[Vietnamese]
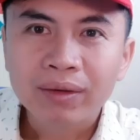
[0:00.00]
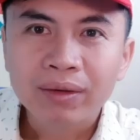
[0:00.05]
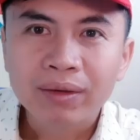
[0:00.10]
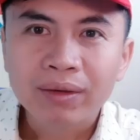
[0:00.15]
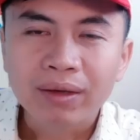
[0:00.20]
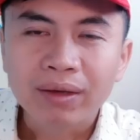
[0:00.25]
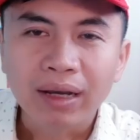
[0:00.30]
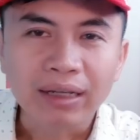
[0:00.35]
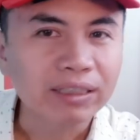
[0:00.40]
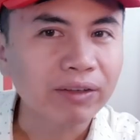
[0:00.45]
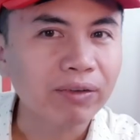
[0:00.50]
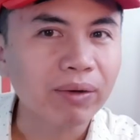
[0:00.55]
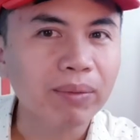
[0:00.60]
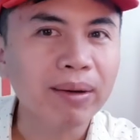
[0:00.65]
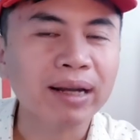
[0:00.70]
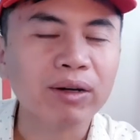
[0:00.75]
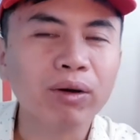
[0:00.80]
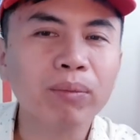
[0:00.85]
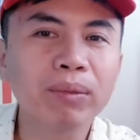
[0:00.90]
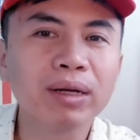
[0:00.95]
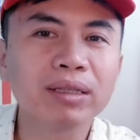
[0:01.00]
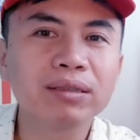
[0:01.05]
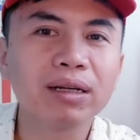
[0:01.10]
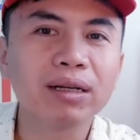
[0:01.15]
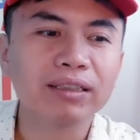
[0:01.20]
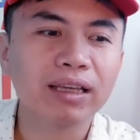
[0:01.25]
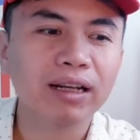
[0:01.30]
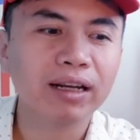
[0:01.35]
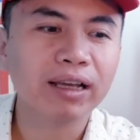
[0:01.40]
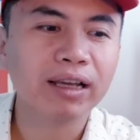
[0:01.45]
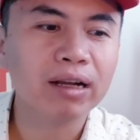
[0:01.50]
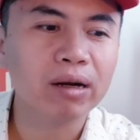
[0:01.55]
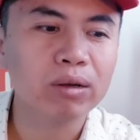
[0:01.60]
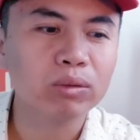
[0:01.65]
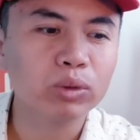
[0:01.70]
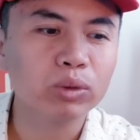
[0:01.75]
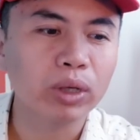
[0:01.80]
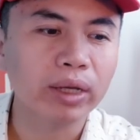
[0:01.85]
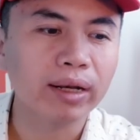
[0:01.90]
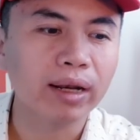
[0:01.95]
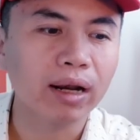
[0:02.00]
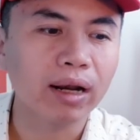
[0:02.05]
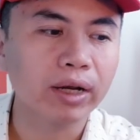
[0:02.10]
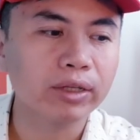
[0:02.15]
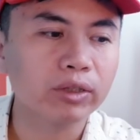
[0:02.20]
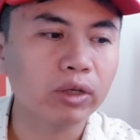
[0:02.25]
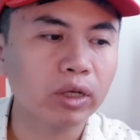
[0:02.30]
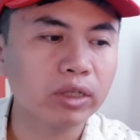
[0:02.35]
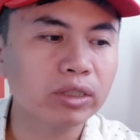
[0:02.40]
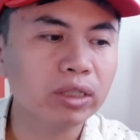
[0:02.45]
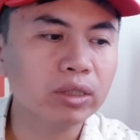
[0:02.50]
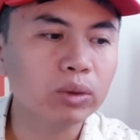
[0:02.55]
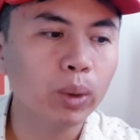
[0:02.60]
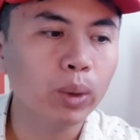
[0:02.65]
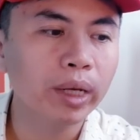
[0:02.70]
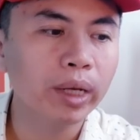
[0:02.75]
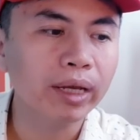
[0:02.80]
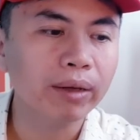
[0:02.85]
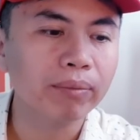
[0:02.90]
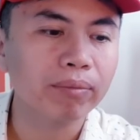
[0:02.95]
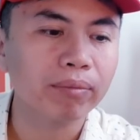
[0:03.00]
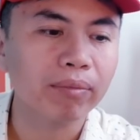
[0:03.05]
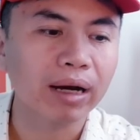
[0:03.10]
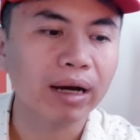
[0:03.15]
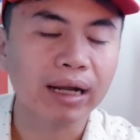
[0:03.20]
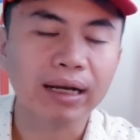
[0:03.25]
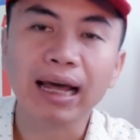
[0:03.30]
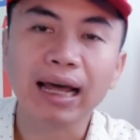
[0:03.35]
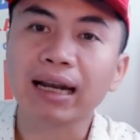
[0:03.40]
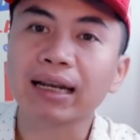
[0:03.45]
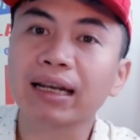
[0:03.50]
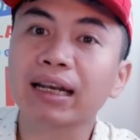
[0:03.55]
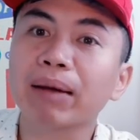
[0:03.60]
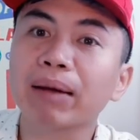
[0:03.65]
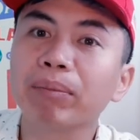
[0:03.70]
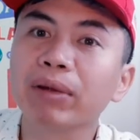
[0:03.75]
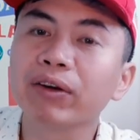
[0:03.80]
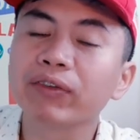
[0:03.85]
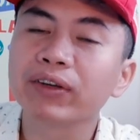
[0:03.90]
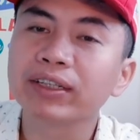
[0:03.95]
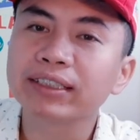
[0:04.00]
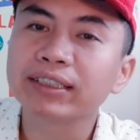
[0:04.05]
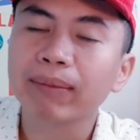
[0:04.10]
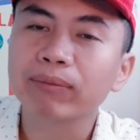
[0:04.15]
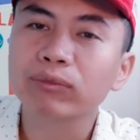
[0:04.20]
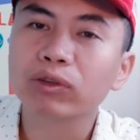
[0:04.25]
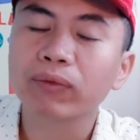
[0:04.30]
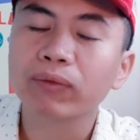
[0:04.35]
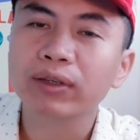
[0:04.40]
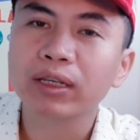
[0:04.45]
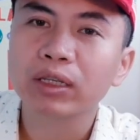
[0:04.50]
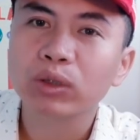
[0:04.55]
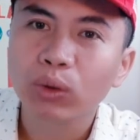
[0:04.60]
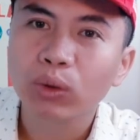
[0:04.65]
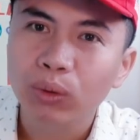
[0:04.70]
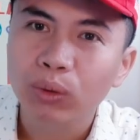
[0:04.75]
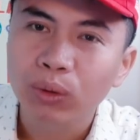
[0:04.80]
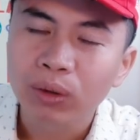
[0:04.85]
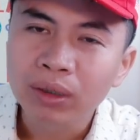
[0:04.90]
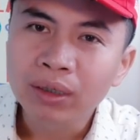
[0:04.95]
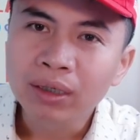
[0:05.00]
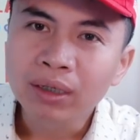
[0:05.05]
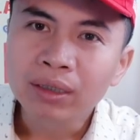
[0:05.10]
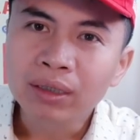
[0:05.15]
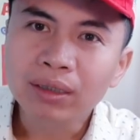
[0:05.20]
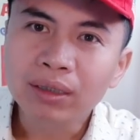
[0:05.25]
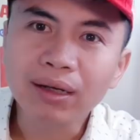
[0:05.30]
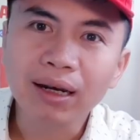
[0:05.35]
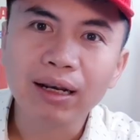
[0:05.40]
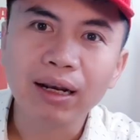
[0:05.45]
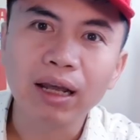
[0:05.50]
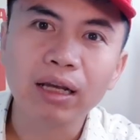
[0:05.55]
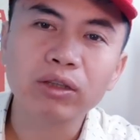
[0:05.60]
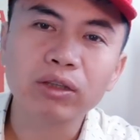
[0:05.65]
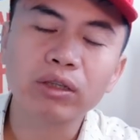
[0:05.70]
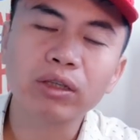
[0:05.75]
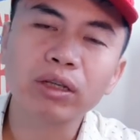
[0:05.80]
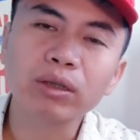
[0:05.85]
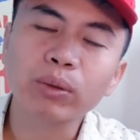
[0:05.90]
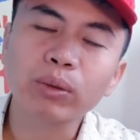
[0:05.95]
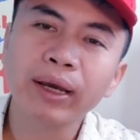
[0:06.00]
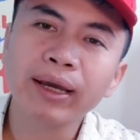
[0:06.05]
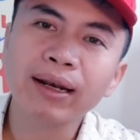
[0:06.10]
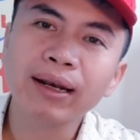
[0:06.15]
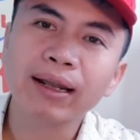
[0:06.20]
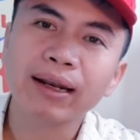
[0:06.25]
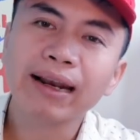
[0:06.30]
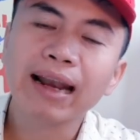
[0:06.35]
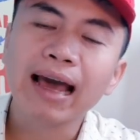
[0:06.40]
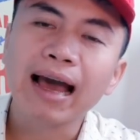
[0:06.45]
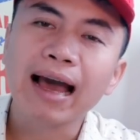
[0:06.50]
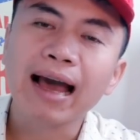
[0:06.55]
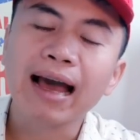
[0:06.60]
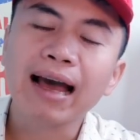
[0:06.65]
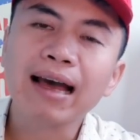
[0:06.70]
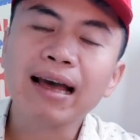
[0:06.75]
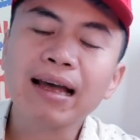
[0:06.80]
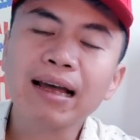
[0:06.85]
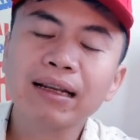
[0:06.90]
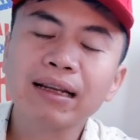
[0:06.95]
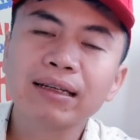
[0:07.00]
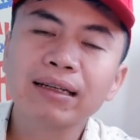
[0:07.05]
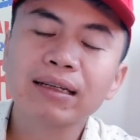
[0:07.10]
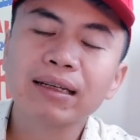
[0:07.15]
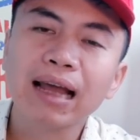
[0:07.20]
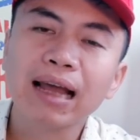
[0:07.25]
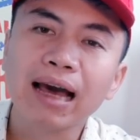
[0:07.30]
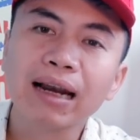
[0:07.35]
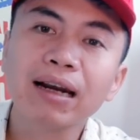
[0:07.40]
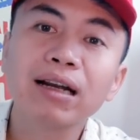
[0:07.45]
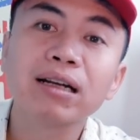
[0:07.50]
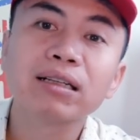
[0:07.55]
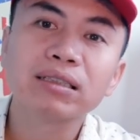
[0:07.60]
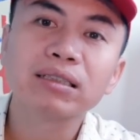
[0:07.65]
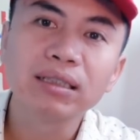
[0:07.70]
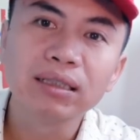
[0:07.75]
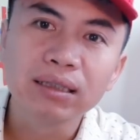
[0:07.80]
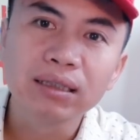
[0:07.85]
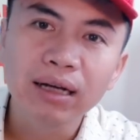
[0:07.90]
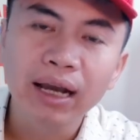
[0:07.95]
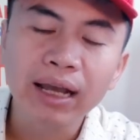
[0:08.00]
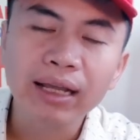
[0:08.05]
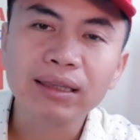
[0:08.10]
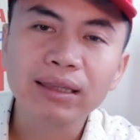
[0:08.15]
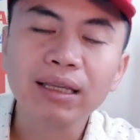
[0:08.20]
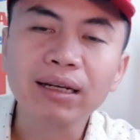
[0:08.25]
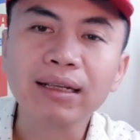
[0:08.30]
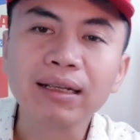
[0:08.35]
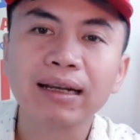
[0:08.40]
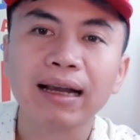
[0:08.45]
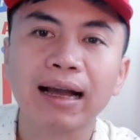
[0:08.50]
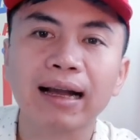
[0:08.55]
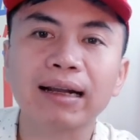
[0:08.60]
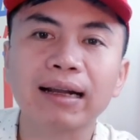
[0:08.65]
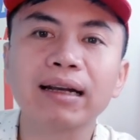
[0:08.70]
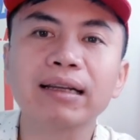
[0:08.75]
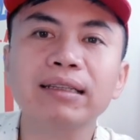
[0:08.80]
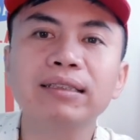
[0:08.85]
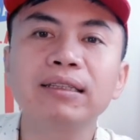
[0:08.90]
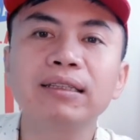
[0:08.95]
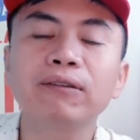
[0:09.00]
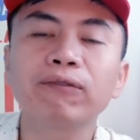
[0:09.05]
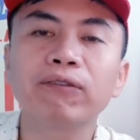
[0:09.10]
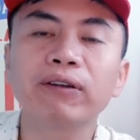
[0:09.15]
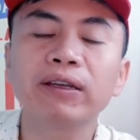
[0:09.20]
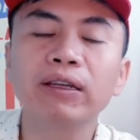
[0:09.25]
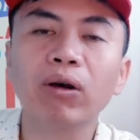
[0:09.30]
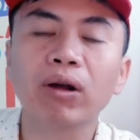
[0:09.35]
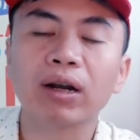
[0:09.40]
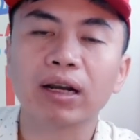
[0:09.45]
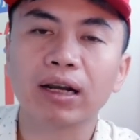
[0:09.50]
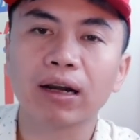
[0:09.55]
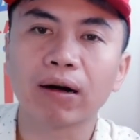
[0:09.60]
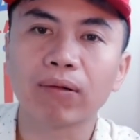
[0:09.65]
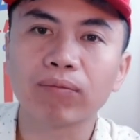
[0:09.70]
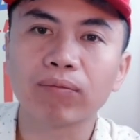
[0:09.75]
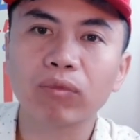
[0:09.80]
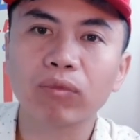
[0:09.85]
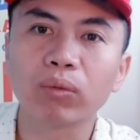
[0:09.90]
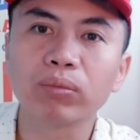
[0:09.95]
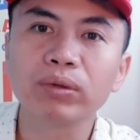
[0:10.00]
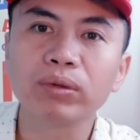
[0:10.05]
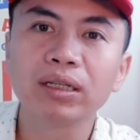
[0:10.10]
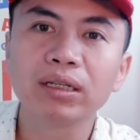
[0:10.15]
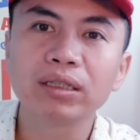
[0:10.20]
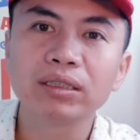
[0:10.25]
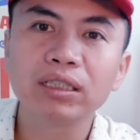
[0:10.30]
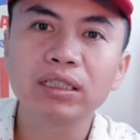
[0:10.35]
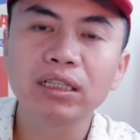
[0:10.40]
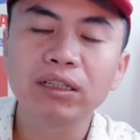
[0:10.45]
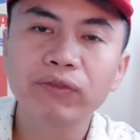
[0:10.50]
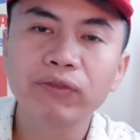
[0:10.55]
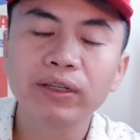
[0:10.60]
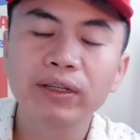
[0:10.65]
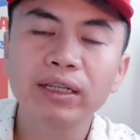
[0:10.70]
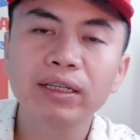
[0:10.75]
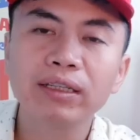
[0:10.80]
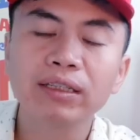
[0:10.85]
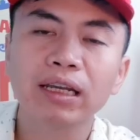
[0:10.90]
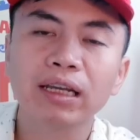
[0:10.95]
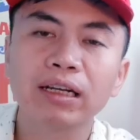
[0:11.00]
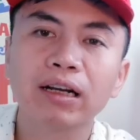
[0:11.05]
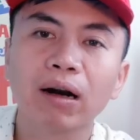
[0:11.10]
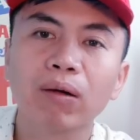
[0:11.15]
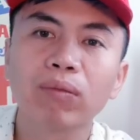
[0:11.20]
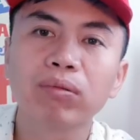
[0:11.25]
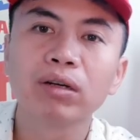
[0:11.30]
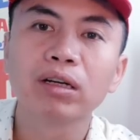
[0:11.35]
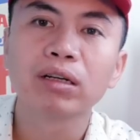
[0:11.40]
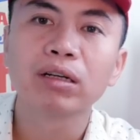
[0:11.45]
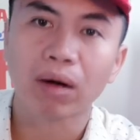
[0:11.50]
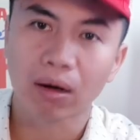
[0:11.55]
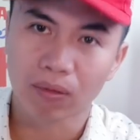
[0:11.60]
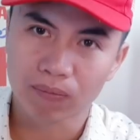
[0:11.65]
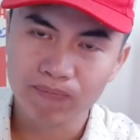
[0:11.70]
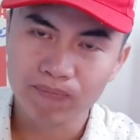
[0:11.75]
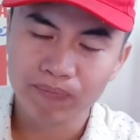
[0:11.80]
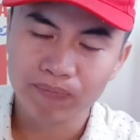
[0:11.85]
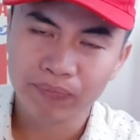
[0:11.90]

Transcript: Anh chị và các bạn có mừng tượng nha cái câu chuyện là lợi nhuận trước thuế mà đạt 50% so với doanh thu, tức là lợi nhuận trước thuế là đã đã được trừ hết tất cả các cái chi phí hoạt động cũng như chi phí nhân công lương bổng